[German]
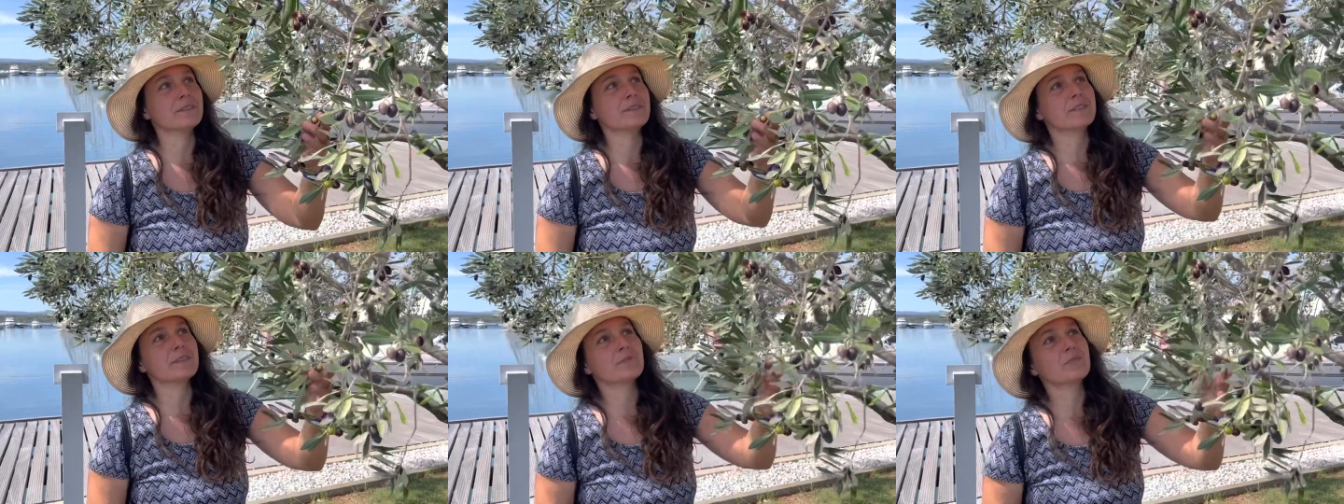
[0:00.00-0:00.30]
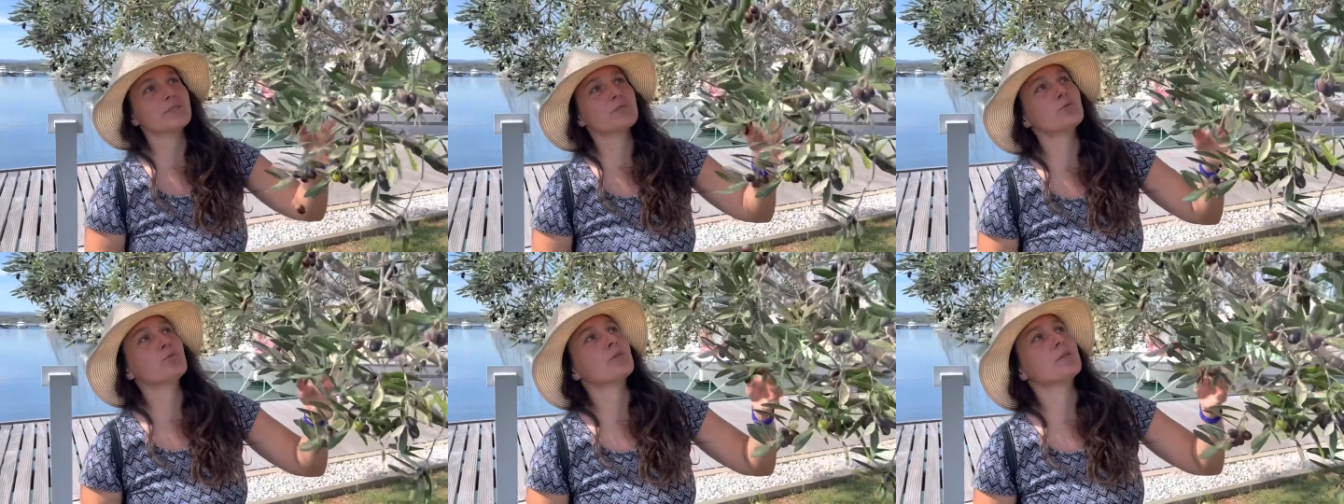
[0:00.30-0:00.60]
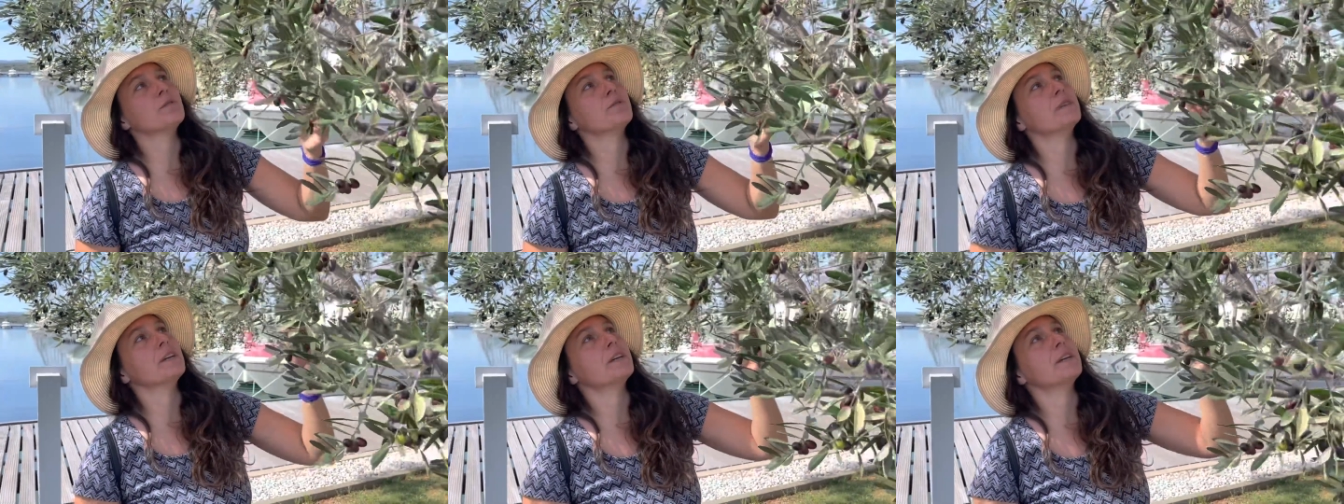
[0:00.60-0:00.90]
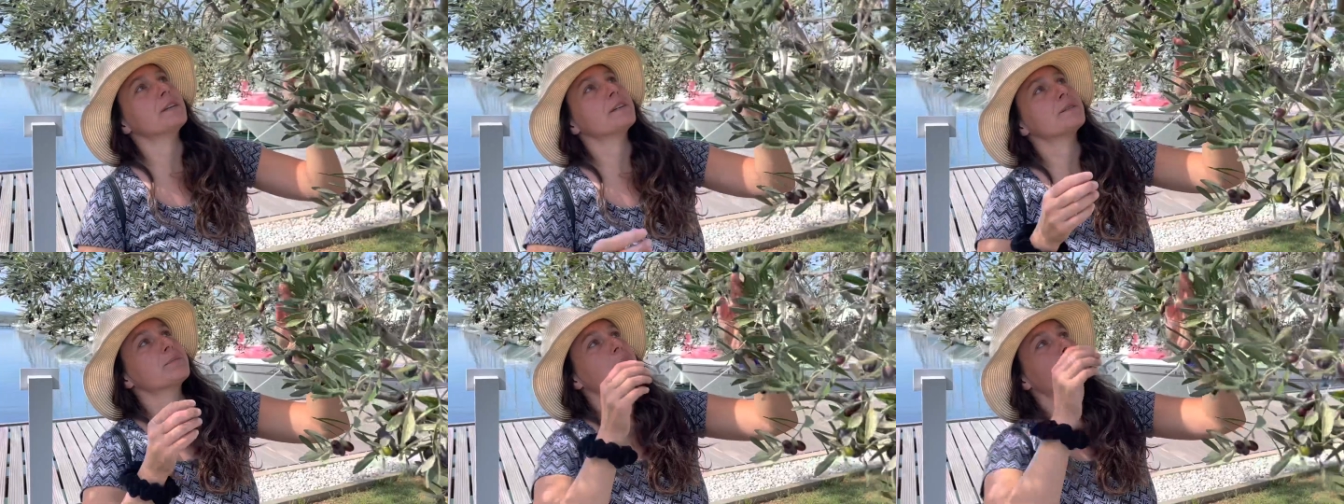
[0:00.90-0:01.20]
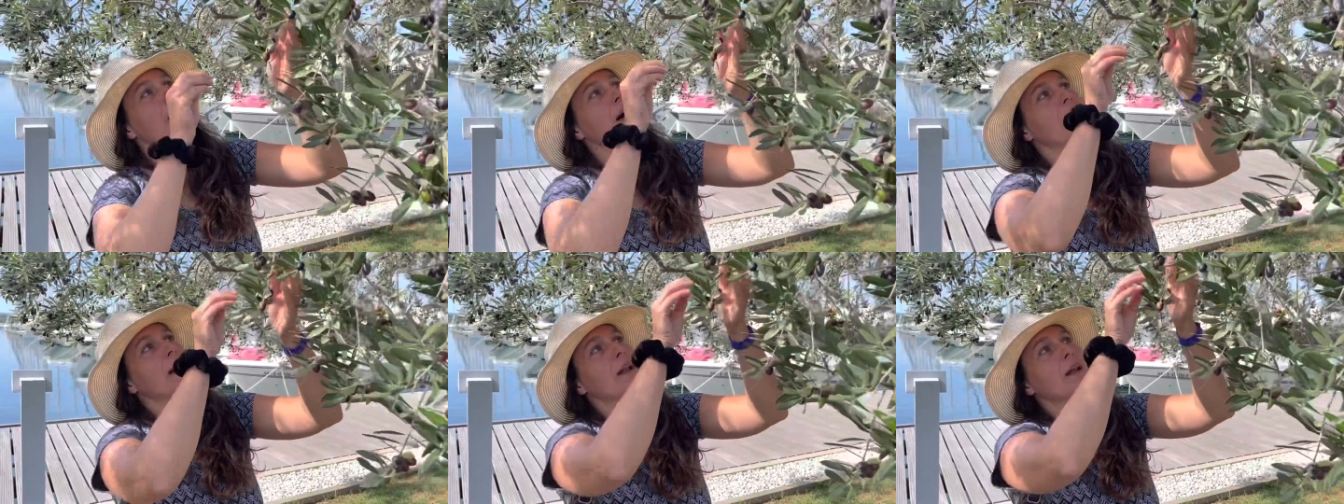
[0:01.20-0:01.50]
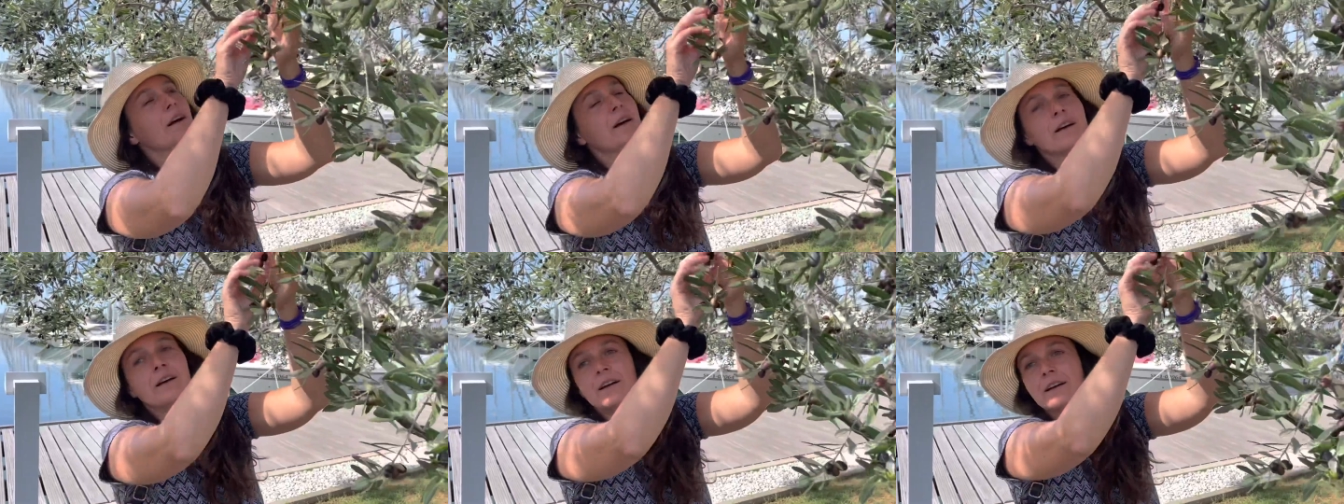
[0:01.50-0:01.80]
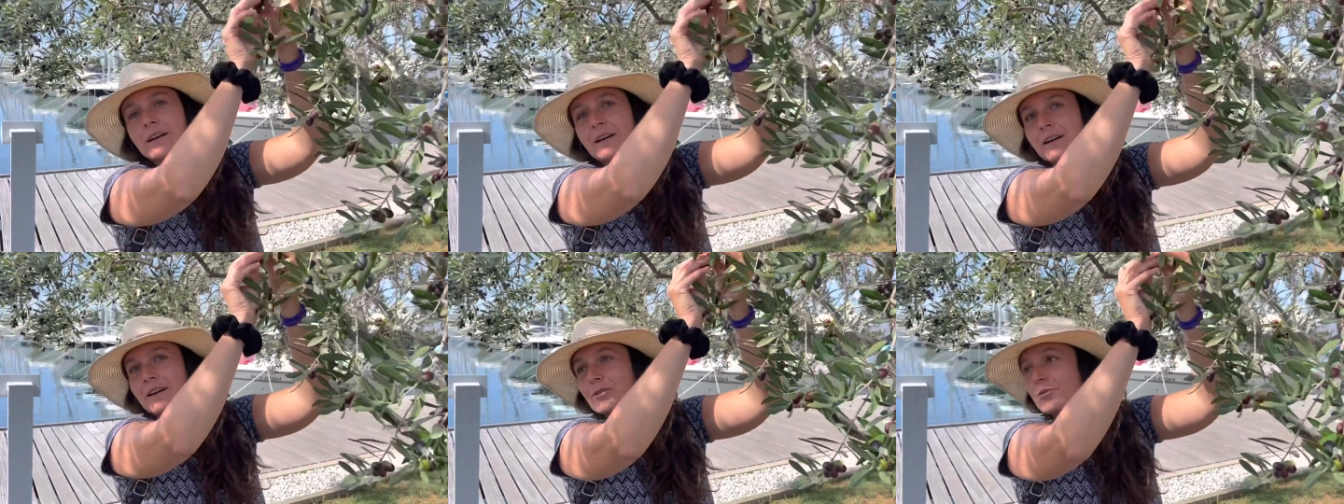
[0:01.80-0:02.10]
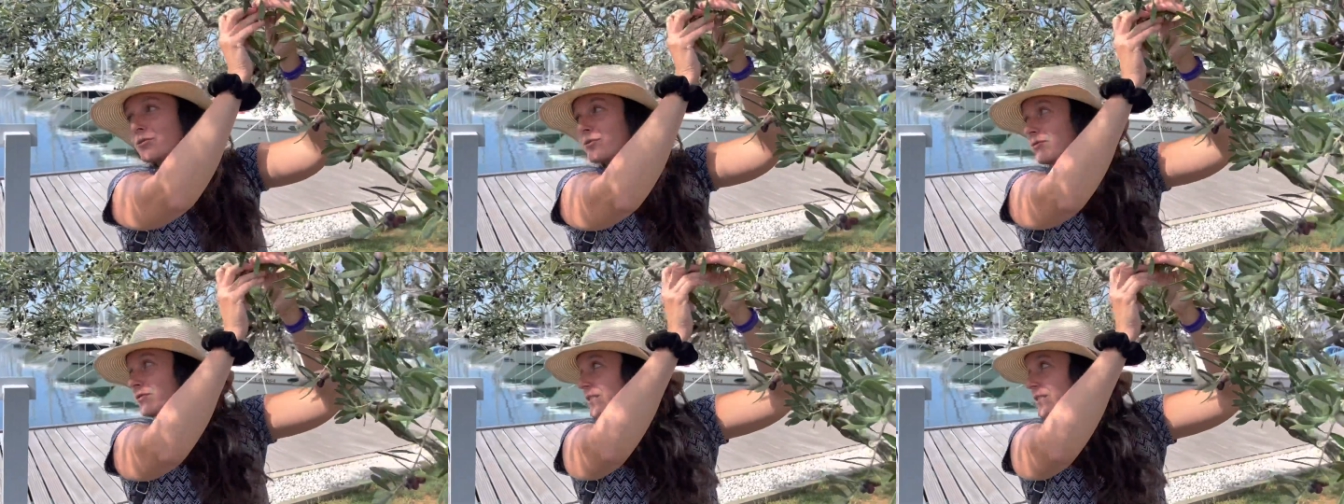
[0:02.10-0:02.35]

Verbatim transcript: Das versuchen wir jetzt mal. Und